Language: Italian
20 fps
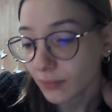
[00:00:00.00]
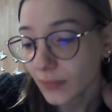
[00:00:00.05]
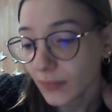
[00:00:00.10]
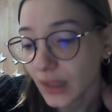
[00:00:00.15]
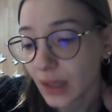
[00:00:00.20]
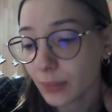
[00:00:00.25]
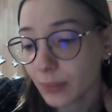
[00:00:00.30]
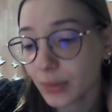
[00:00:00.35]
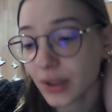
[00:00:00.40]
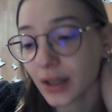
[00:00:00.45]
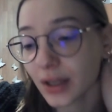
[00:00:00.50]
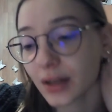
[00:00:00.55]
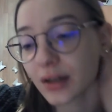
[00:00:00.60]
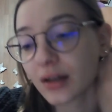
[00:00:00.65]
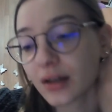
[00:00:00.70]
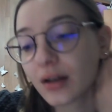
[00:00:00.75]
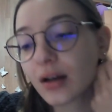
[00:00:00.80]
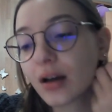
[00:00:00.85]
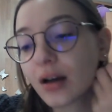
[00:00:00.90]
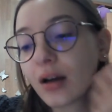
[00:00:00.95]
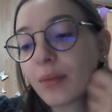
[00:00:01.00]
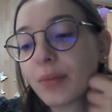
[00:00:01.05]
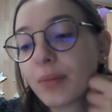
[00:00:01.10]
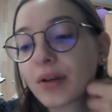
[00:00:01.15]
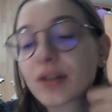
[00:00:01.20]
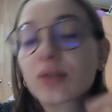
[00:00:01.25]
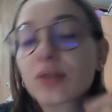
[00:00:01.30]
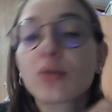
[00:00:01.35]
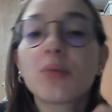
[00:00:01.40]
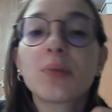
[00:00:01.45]
per, eh, per
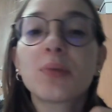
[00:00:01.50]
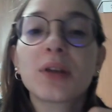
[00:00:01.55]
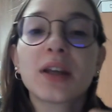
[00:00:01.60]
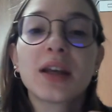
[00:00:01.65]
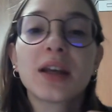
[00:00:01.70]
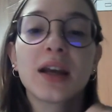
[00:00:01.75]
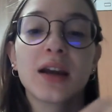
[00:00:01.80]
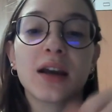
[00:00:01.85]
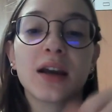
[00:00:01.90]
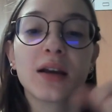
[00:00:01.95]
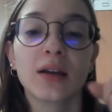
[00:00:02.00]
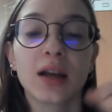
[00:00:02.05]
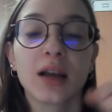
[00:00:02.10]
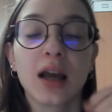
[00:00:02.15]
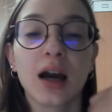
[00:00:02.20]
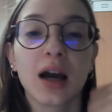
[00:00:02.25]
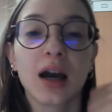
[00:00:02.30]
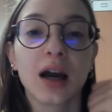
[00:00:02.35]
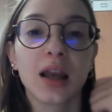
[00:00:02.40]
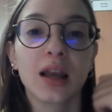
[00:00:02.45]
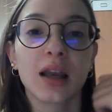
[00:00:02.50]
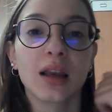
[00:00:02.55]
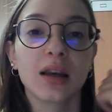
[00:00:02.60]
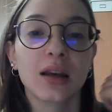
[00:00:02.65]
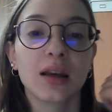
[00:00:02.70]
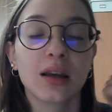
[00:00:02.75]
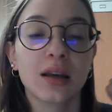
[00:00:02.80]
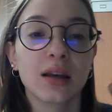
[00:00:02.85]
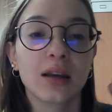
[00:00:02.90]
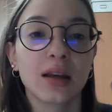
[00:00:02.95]
scoprire la,
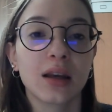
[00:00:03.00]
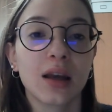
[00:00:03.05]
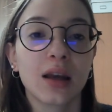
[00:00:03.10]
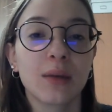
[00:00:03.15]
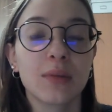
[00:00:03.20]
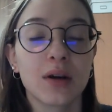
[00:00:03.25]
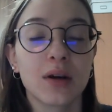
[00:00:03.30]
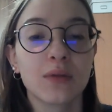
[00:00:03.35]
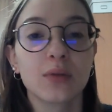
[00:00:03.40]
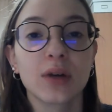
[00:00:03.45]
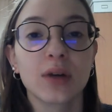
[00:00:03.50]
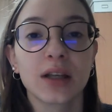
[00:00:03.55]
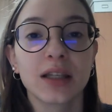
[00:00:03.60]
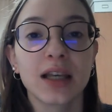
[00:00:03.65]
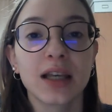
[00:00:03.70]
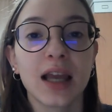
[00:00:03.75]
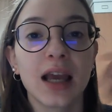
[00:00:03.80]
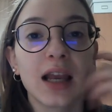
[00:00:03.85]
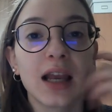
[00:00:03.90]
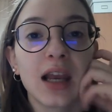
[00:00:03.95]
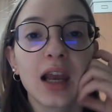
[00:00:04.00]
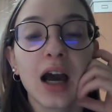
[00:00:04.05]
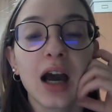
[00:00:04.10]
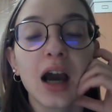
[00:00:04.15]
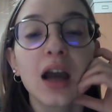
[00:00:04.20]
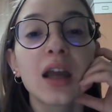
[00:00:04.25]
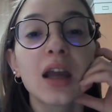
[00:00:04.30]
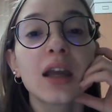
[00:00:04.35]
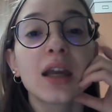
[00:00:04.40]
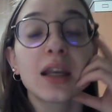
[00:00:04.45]
la bravura di Lella
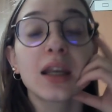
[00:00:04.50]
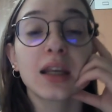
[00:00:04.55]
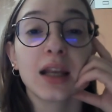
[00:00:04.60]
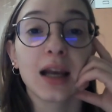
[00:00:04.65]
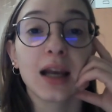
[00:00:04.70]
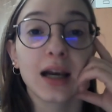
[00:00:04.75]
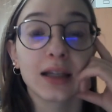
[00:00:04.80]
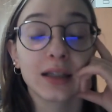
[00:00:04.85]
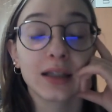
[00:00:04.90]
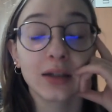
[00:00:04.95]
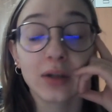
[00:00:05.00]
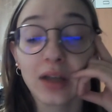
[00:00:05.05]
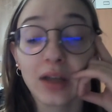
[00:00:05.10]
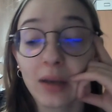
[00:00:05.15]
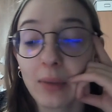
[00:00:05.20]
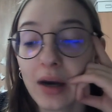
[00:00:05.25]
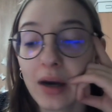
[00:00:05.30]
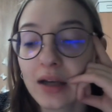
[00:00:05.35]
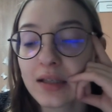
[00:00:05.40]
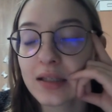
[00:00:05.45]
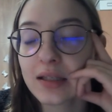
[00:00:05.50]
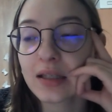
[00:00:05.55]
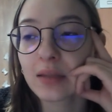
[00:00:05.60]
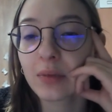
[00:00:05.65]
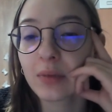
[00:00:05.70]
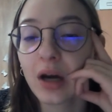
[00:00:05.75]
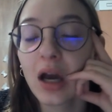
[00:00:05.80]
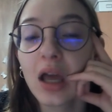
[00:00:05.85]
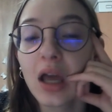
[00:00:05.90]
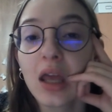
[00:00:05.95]
nella categoria
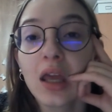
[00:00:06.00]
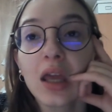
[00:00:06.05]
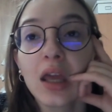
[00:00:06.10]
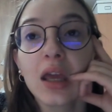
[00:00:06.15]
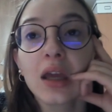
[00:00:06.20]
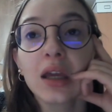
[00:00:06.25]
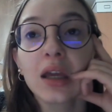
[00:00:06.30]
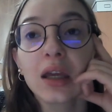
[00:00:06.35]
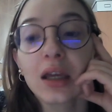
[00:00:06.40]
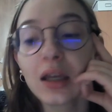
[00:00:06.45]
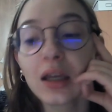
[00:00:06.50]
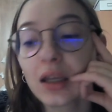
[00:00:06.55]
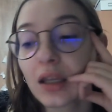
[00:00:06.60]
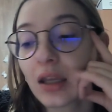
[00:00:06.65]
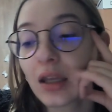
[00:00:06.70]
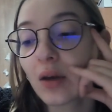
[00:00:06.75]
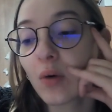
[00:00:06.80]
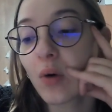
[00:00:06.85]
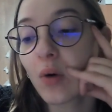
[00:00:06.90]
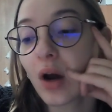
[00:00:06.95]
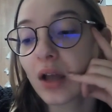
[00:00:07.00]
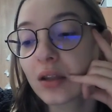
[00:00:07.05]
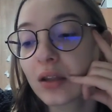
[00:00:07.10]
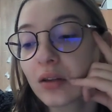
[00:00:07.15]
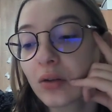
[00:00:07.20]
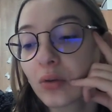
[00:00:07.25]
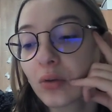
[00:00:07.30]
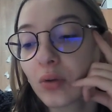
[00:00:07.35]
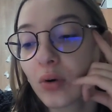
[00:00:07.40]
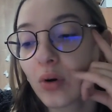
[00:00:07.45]
massima in
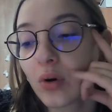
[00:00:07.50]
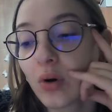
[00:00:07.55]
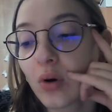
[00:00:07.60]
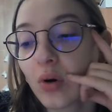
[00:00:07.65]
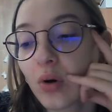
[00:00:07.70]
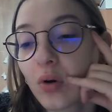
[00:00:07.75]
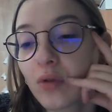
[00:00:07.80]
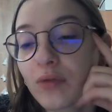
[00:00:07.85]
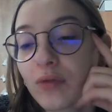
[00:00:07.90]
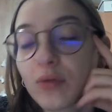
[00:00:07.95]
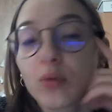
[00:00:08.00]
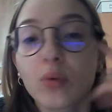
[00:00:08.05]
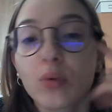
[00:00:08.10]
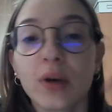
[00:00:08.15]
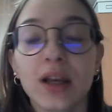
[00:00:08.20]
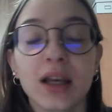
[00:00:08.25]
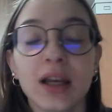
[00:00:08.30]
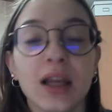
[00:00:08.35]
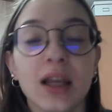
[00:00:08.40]
quanto fu quella la